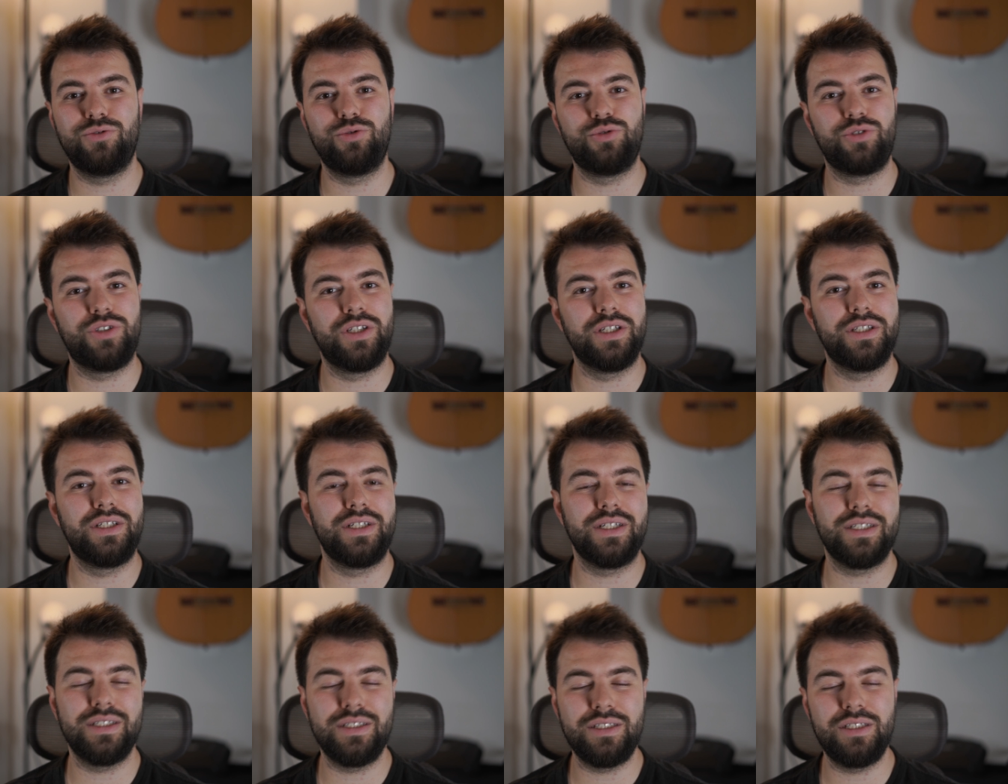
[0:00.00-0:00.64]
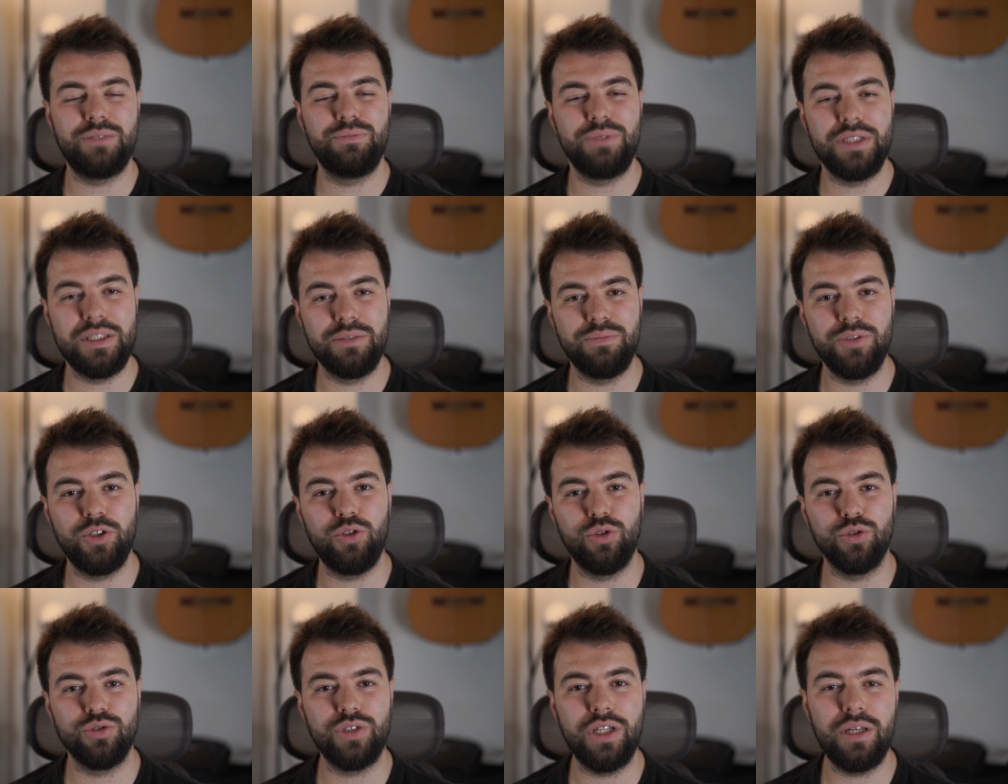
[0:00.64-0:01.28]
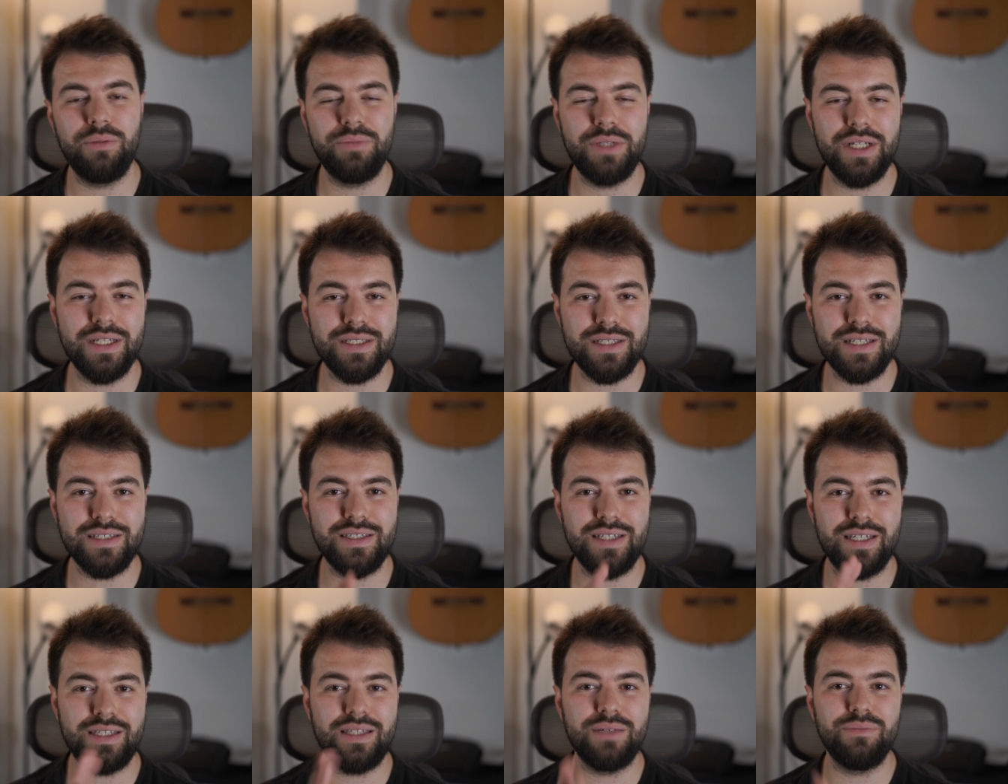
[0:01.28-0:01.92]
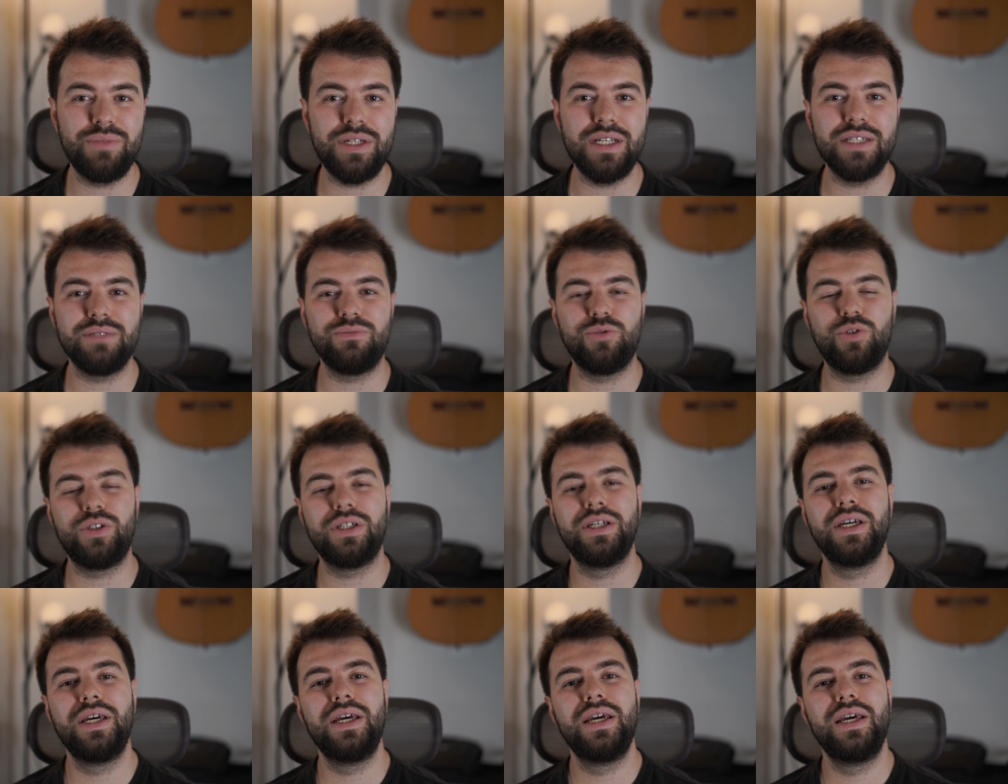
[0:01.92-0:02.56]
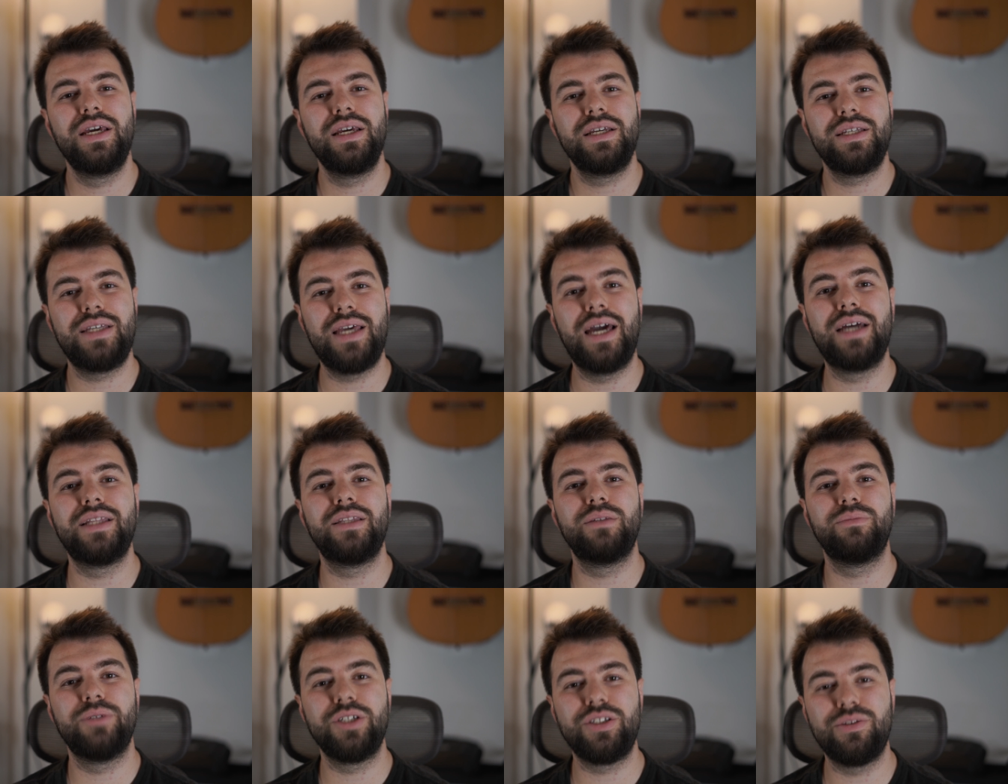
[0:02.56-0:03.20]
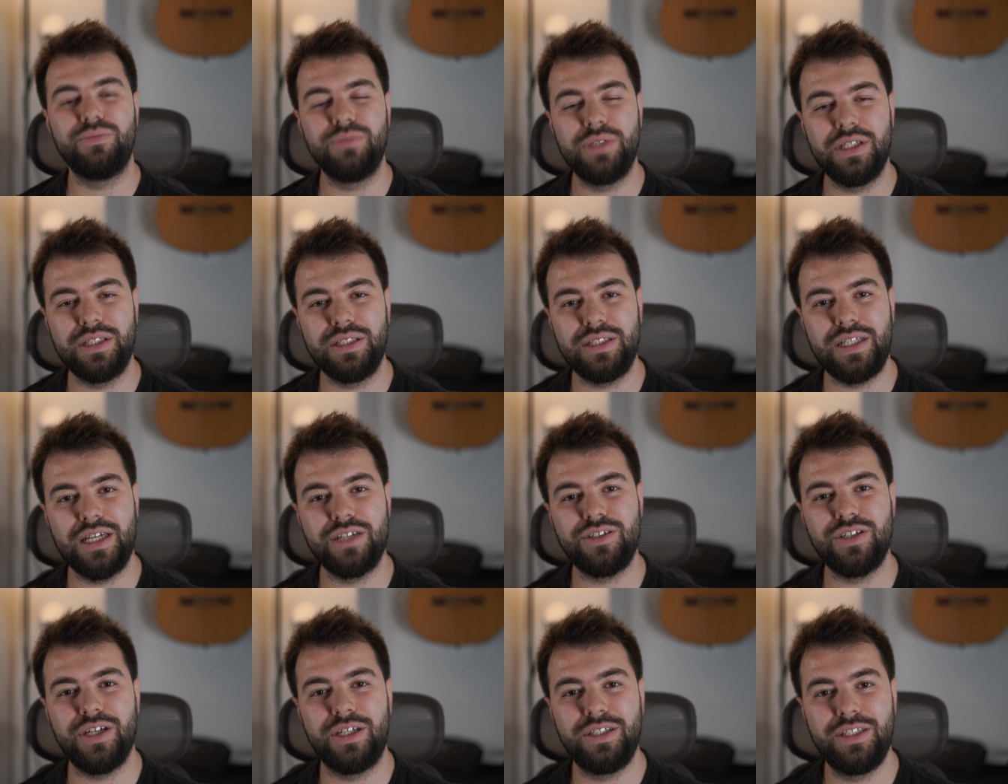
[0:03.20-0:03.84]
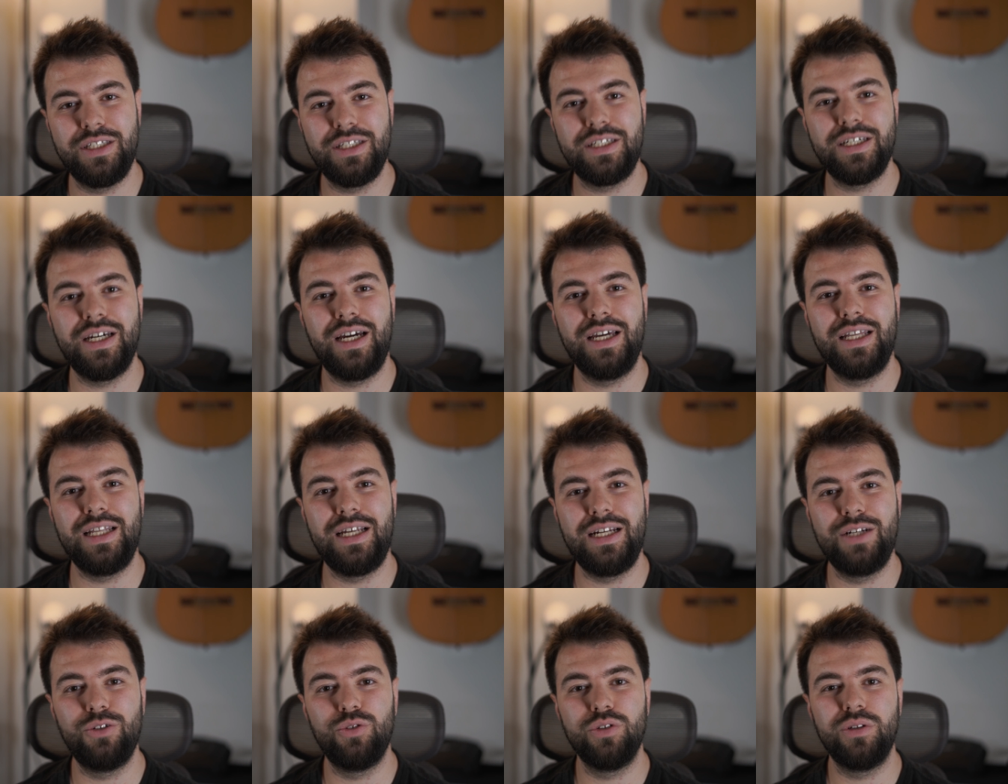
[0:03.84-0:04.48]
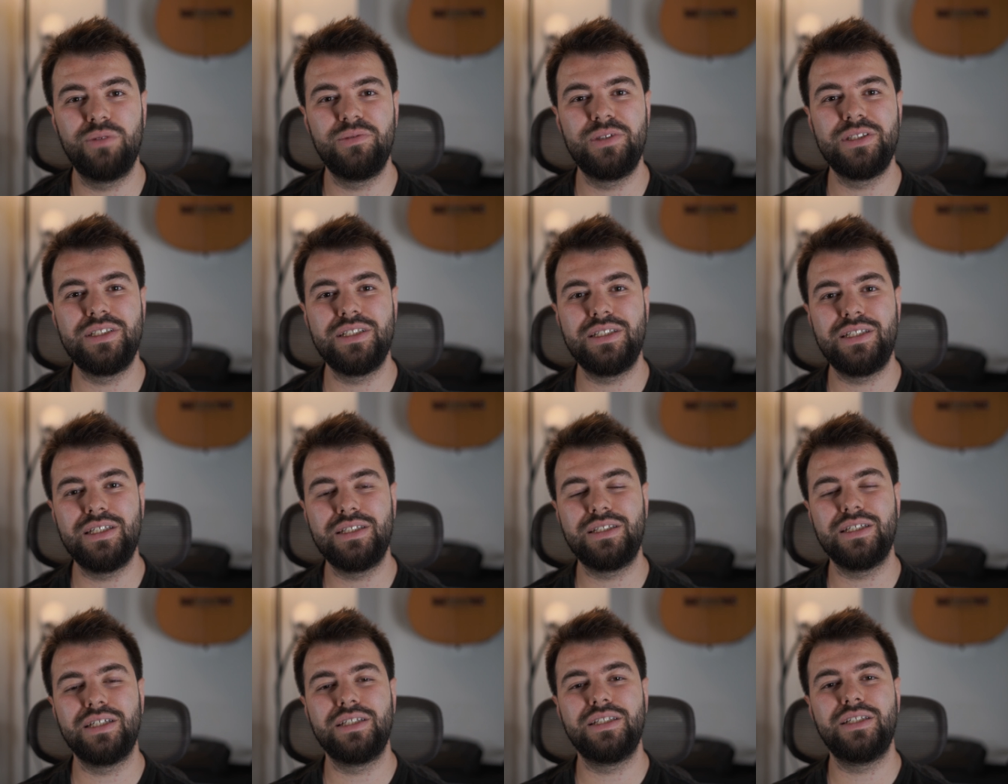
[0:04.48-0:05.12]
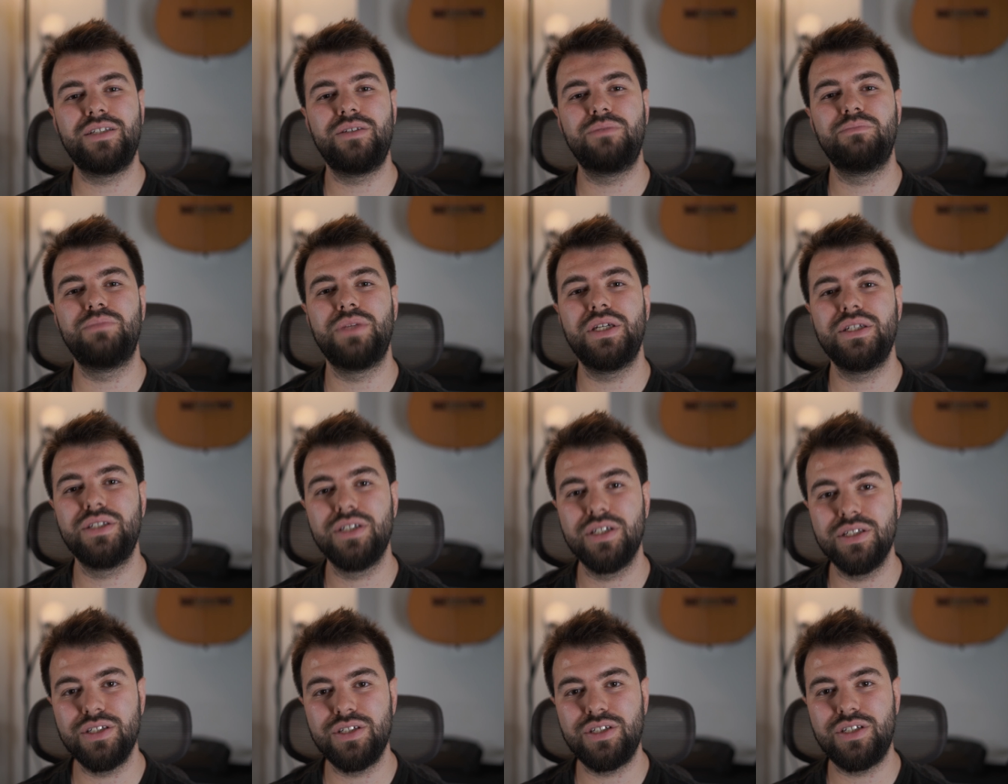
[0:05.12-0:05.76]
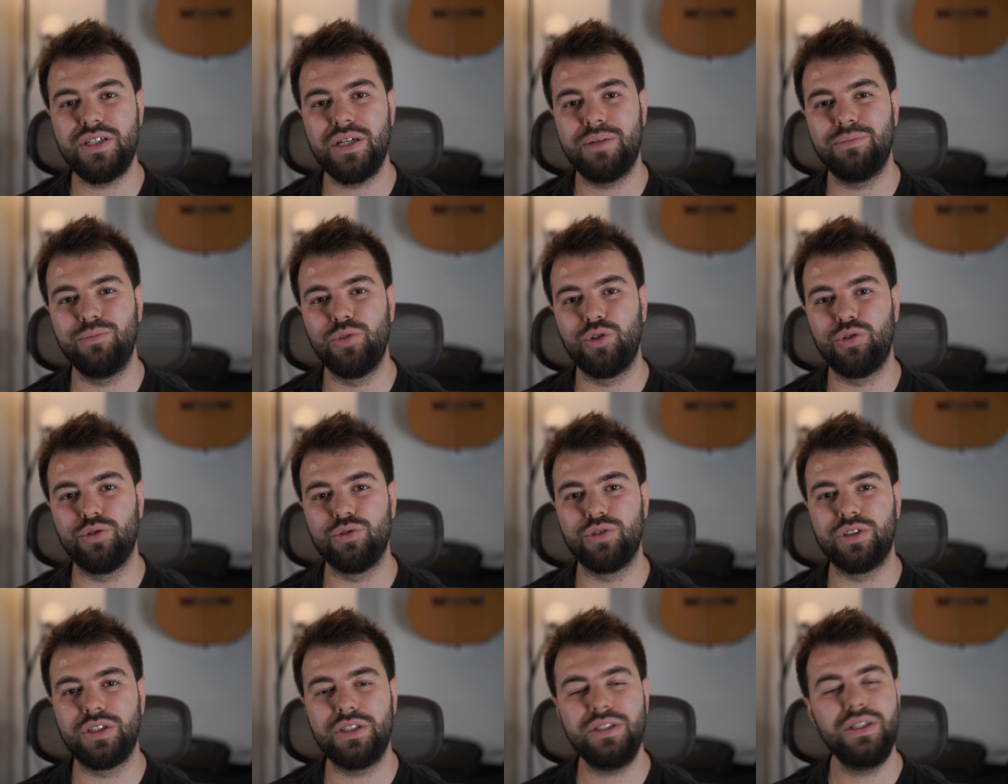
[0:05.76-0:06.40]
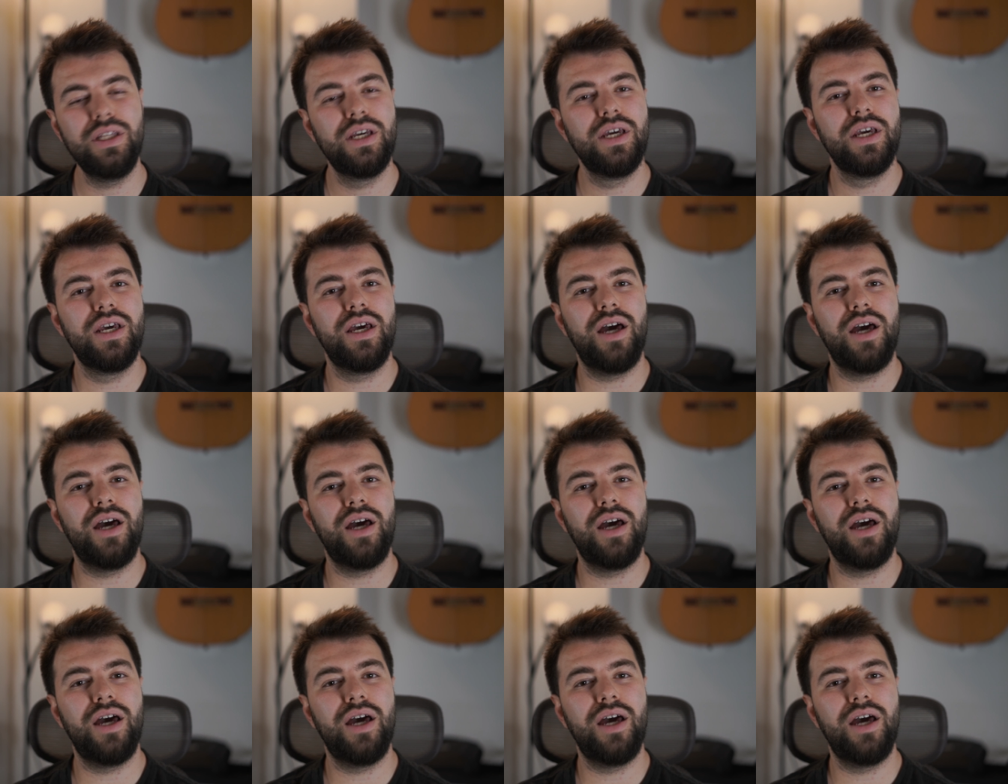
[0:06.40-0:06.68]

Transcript: Türkiye'de gibi gibi konular. Birazdan zaten biraz böyle kendi başımdan geçen hikayelerle olabildiğince detayına inmeye çalışacağım bu konuların.